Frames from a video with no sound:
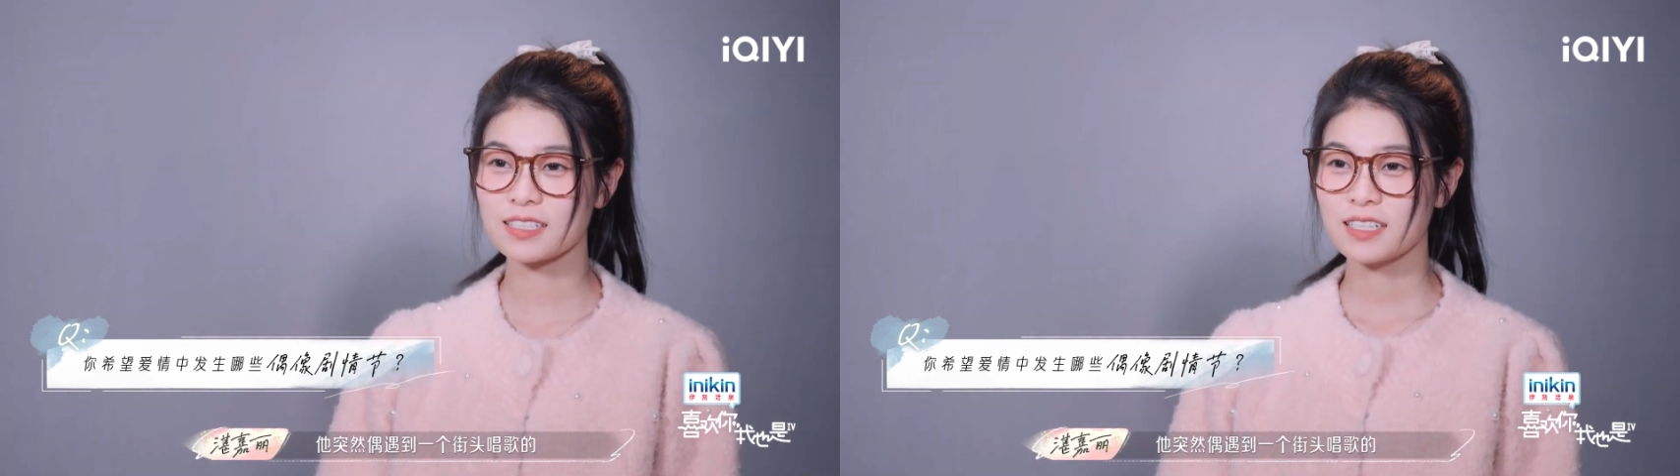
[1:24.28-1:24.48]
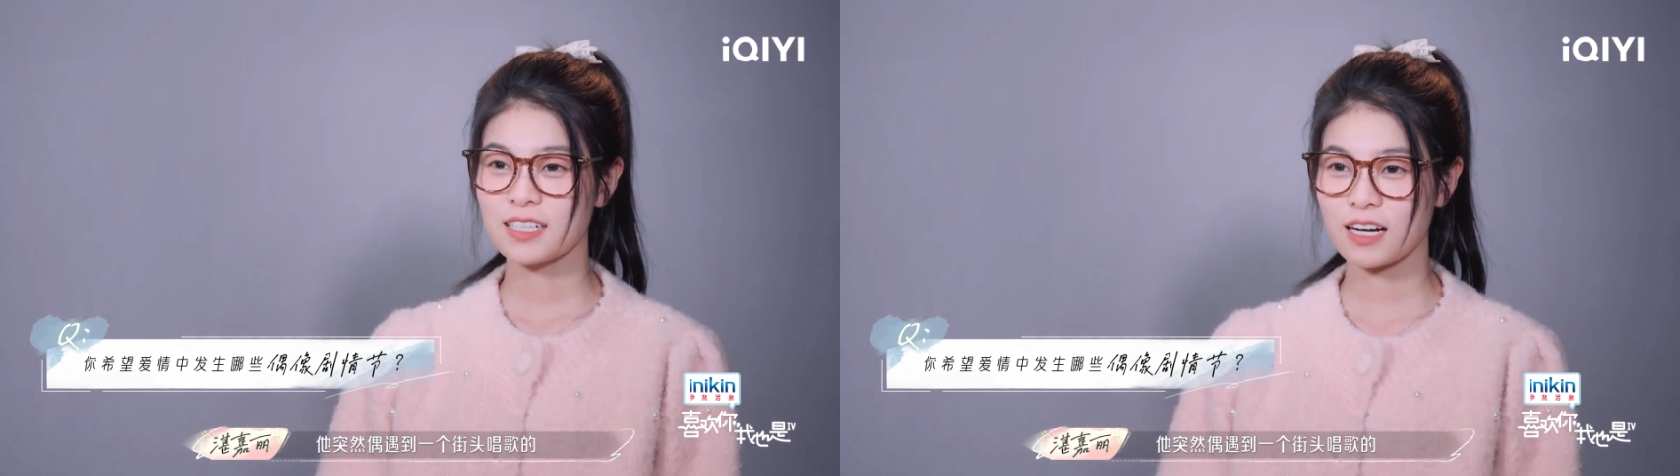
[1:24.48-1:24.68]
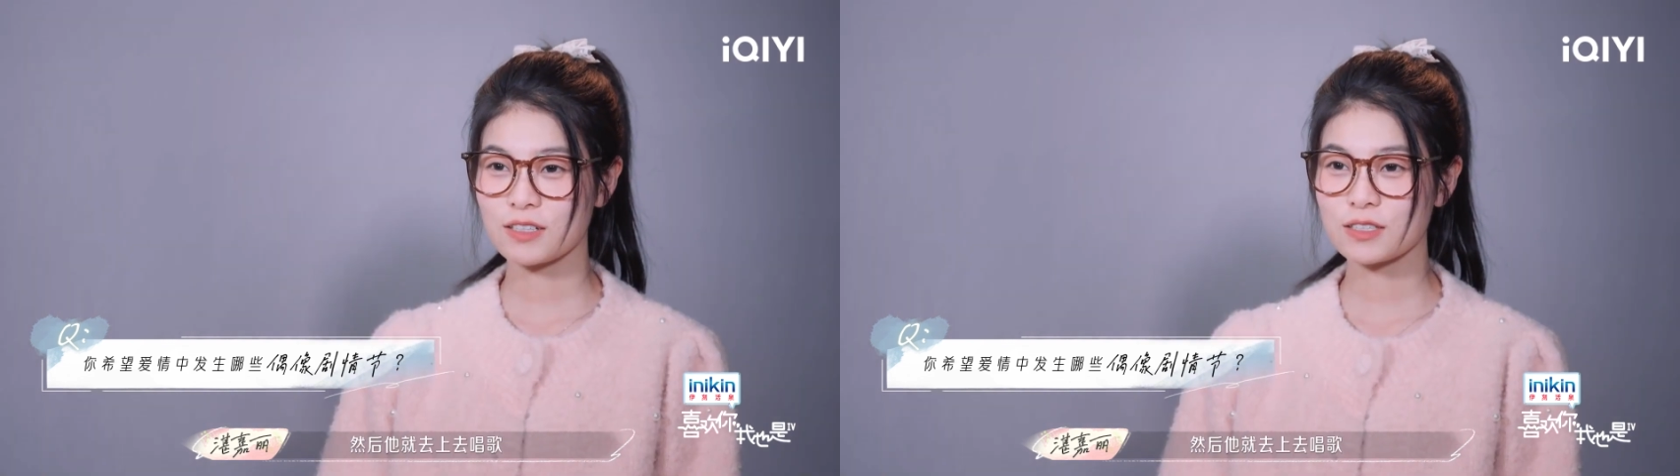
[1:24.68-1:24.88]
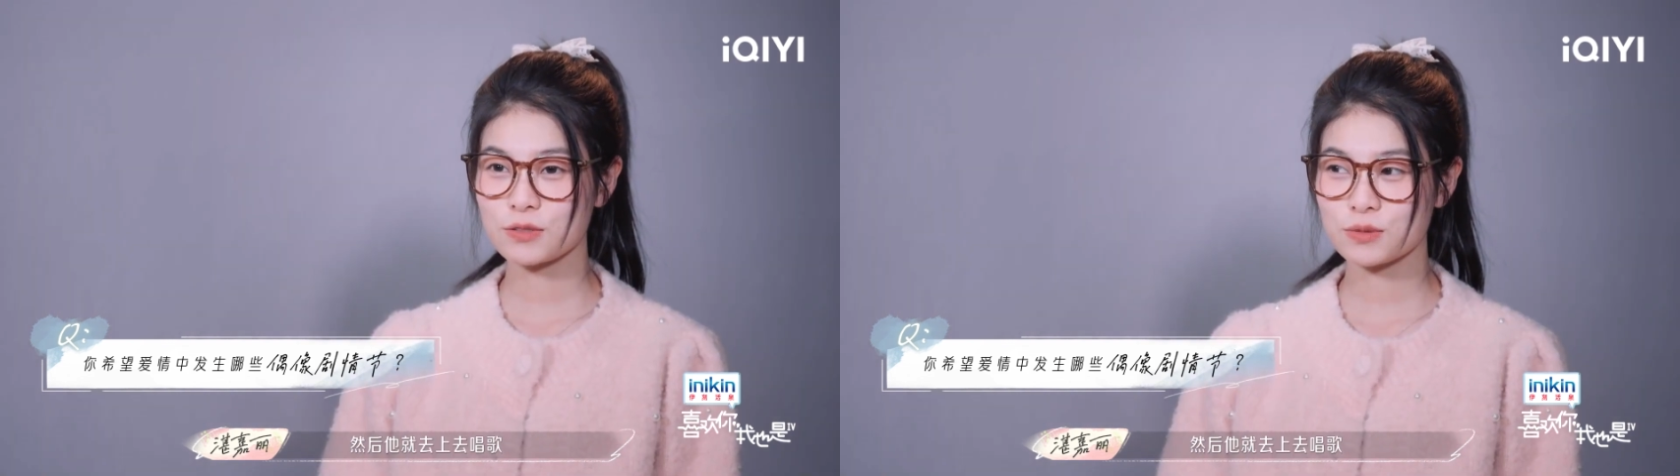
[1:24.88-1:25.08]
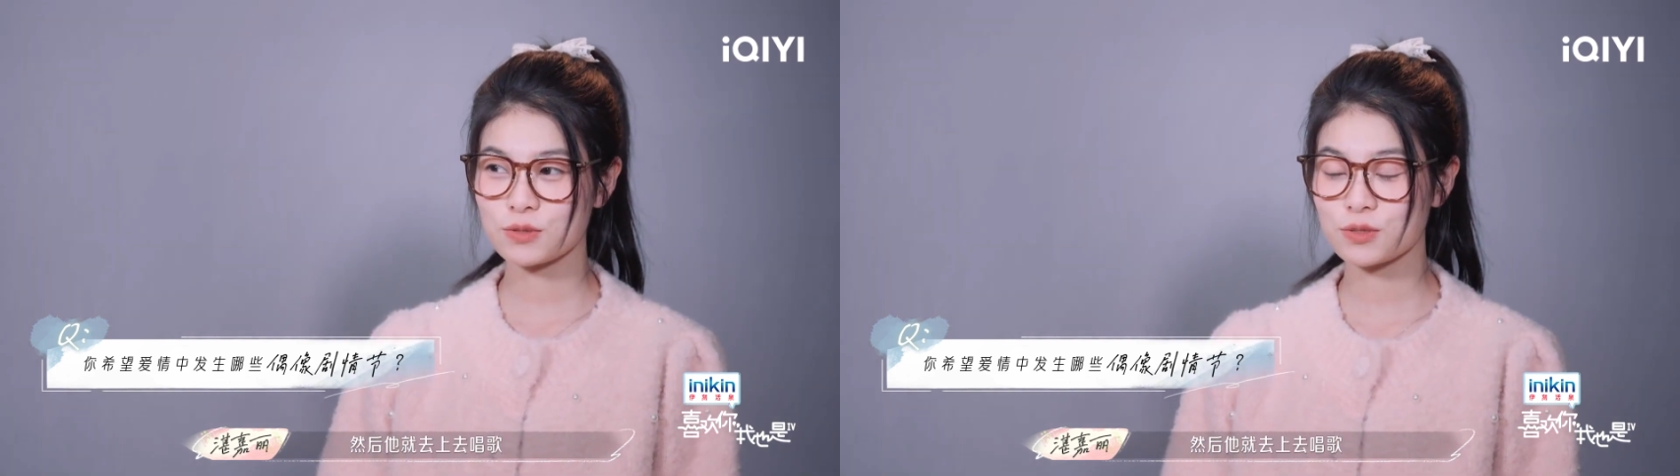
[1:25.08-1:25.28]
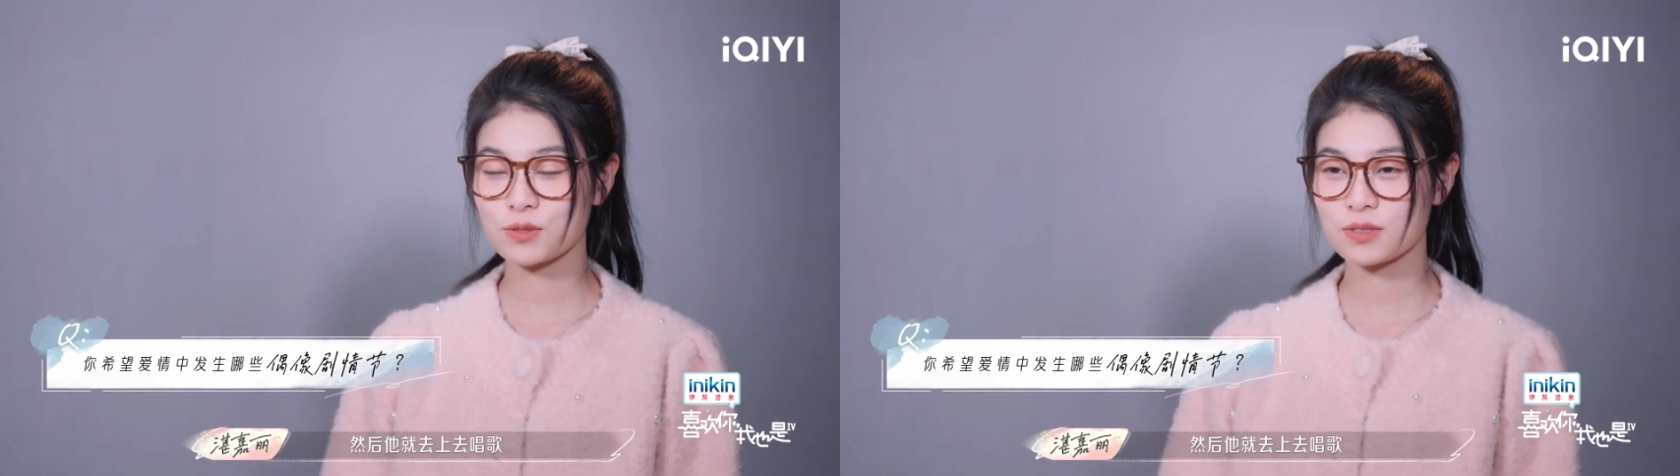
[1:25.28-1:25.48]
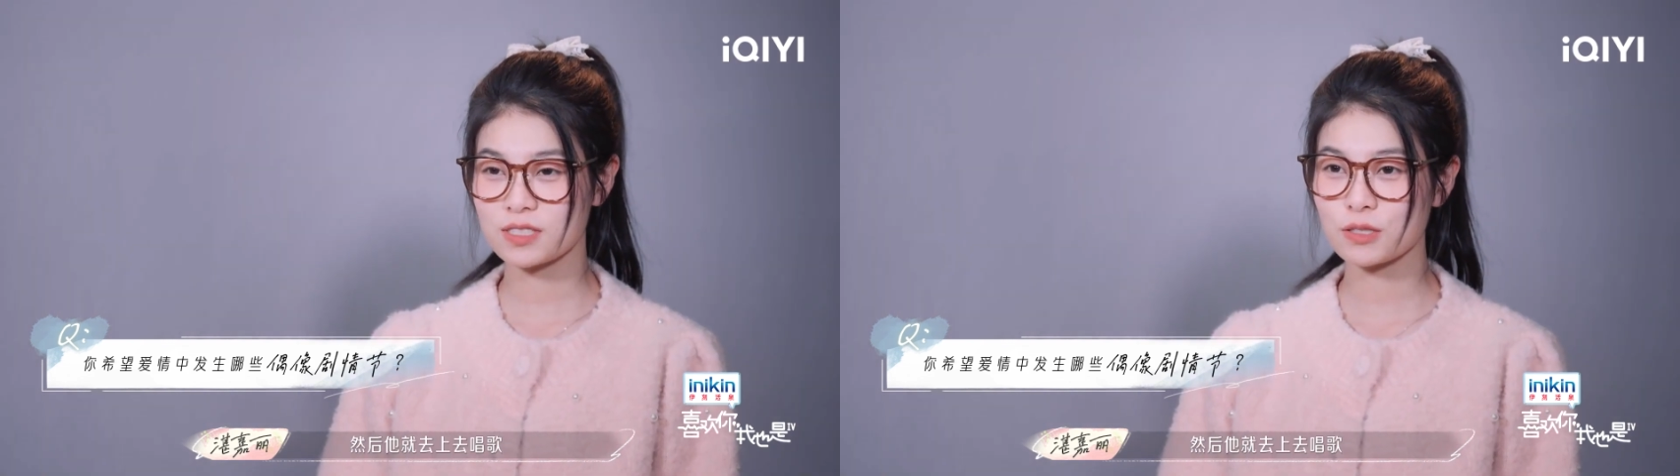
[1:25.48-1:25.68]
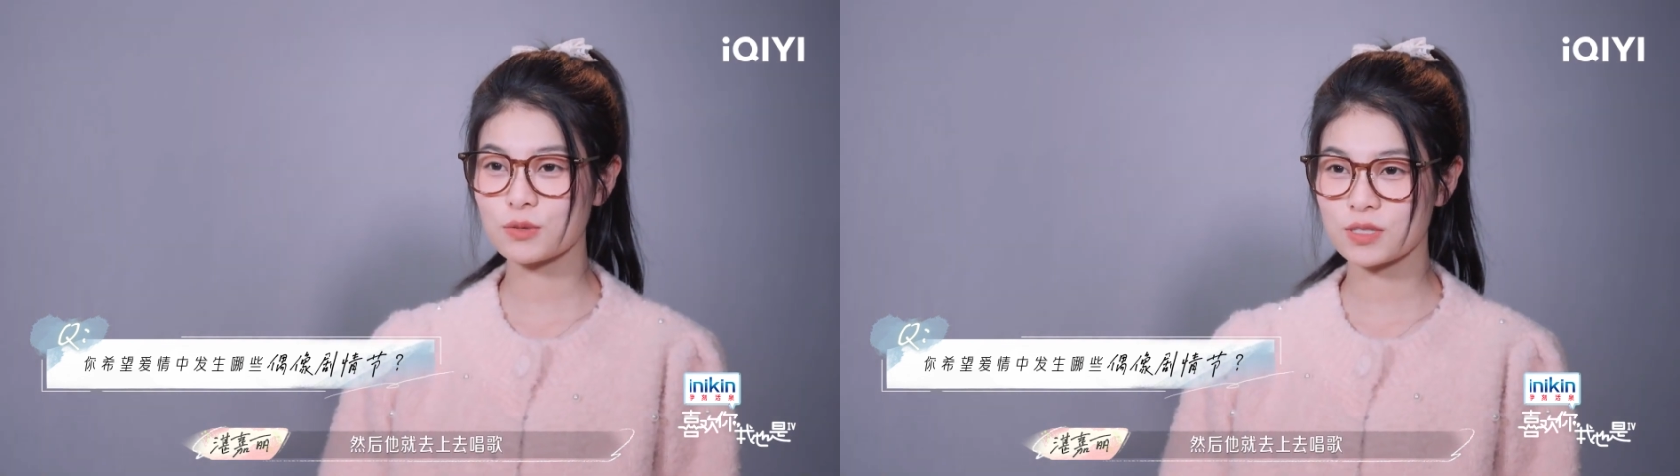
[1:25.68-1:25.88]
的，然后他就去
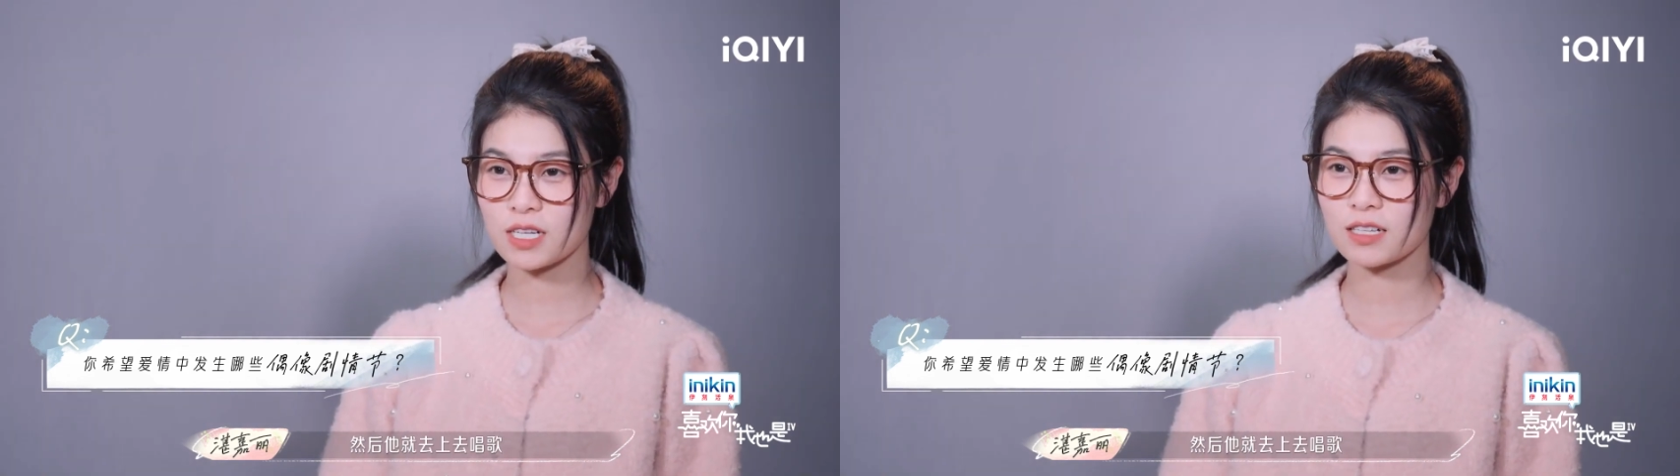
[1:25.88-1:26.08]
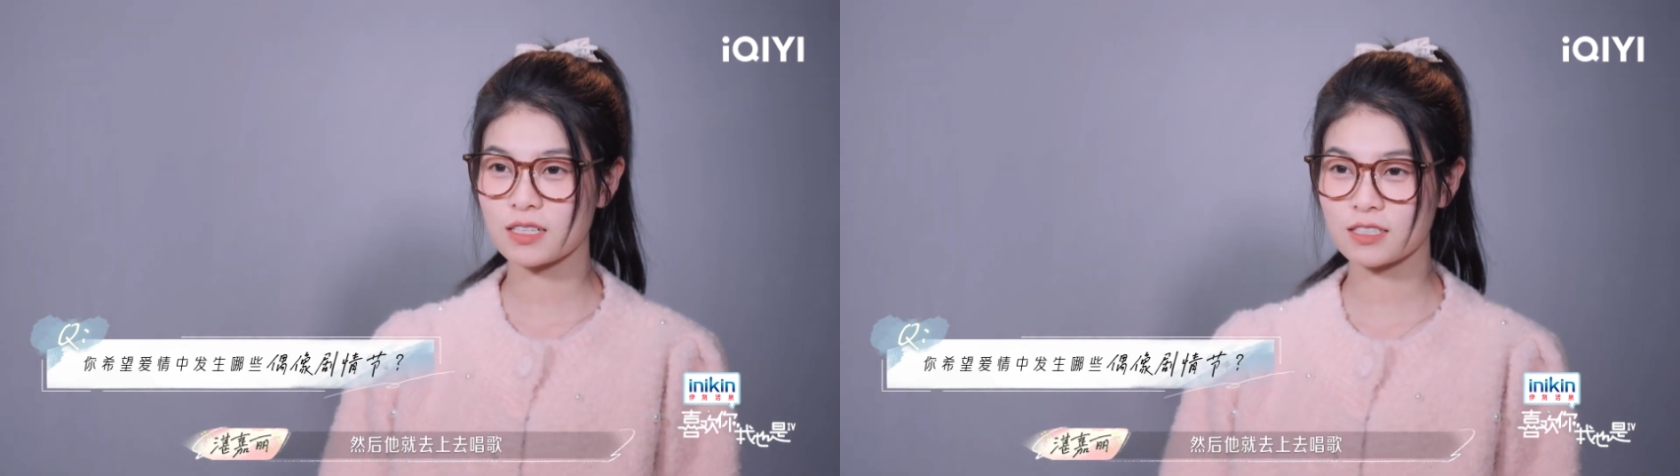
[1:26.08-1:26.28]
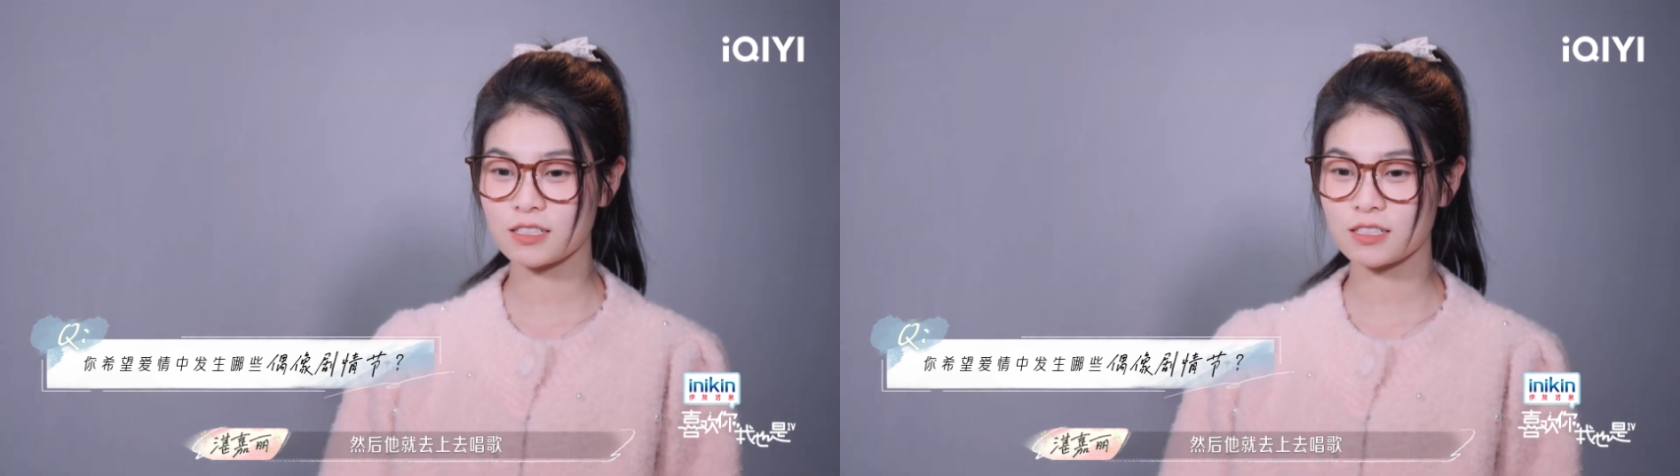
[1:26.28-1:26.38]
上去唱歌，